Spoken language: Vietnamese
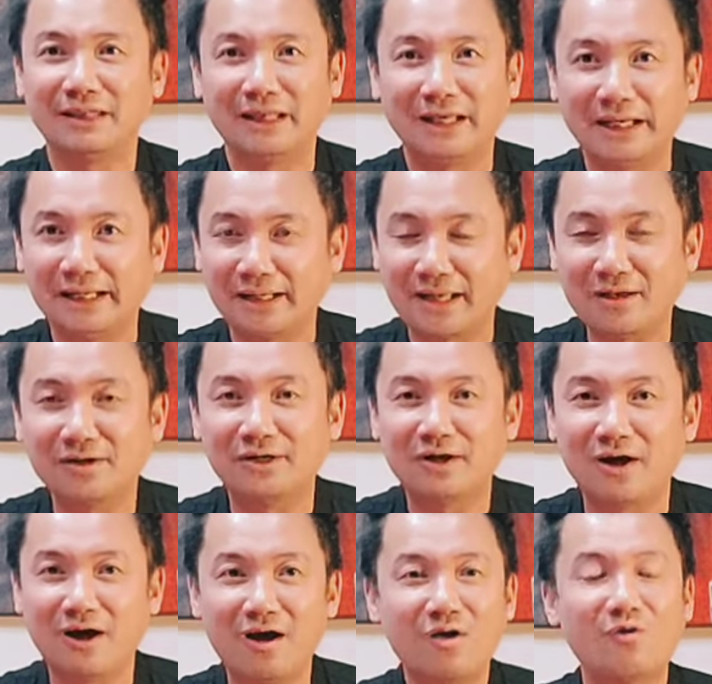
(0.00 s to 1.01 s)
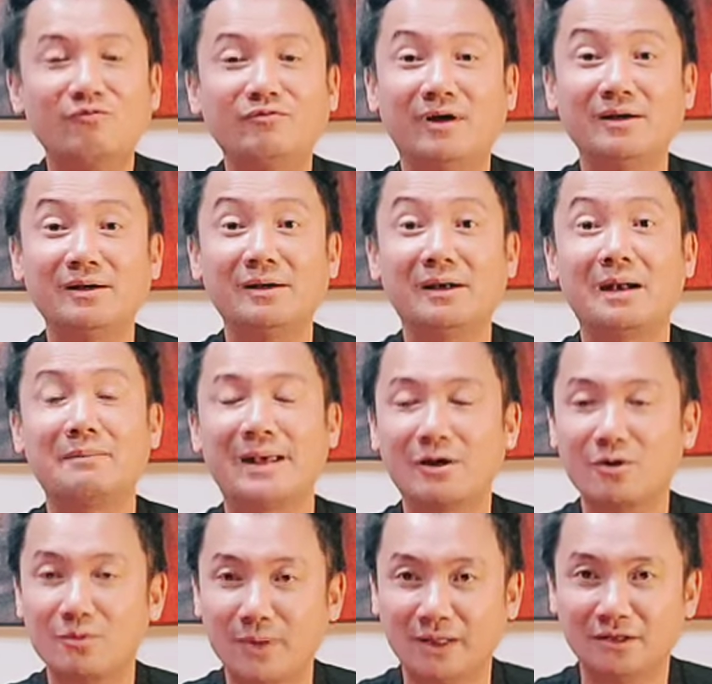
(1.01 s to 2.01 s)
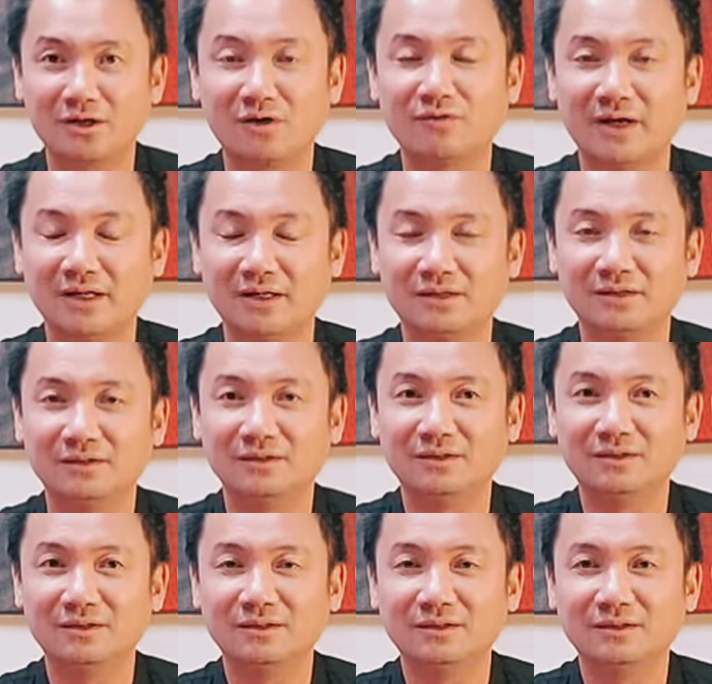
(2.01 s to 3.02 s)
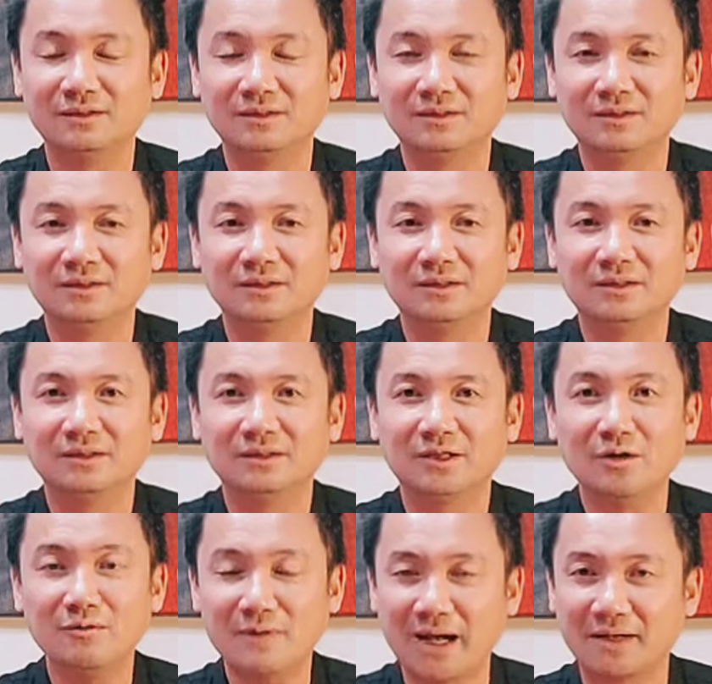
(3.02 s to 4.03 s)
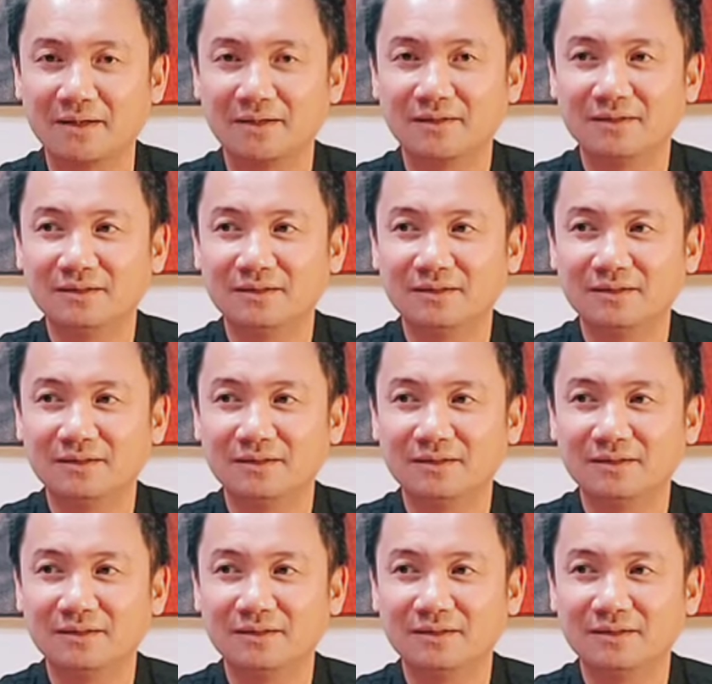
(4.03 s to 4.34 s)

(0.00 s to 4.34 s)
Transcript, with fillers: thì cái người đó cũng vẫn là mẹ của mình thưa quý vị đúng không ạ